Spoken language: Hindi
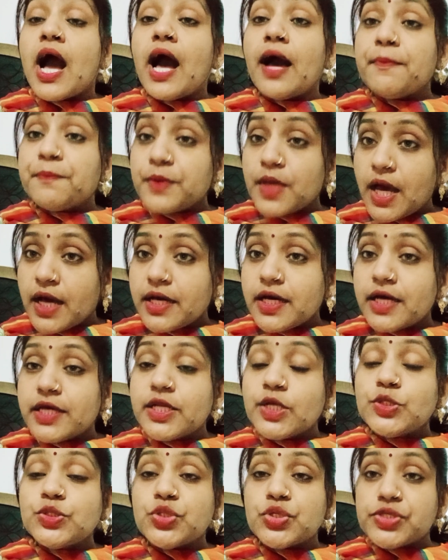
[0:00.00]
आप क्या कर
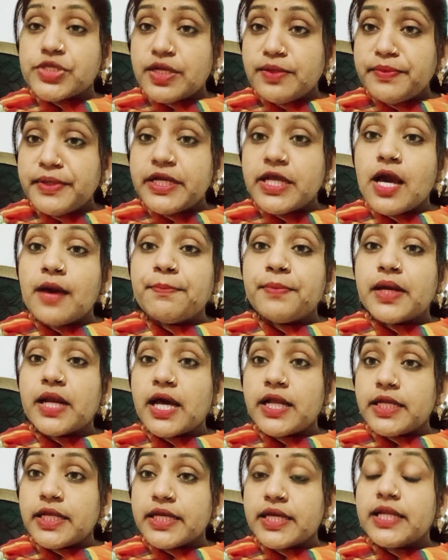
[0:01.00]
रहे हो सोशल मीडिया पर
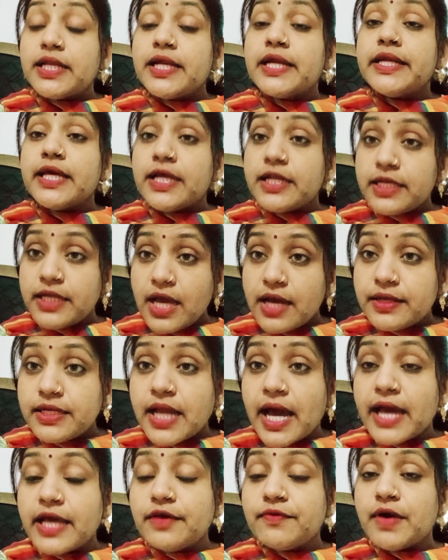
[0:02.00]
आने के लिए डेली
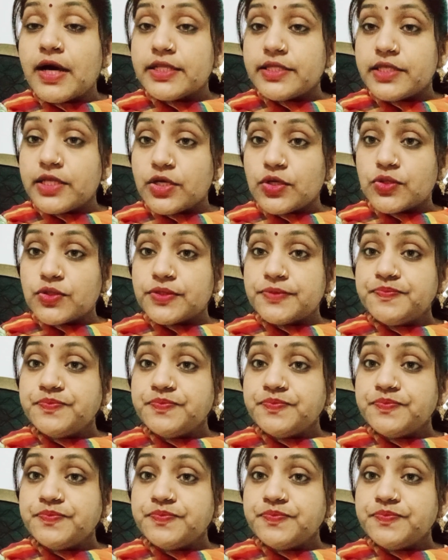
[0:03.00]
लाइव आते हो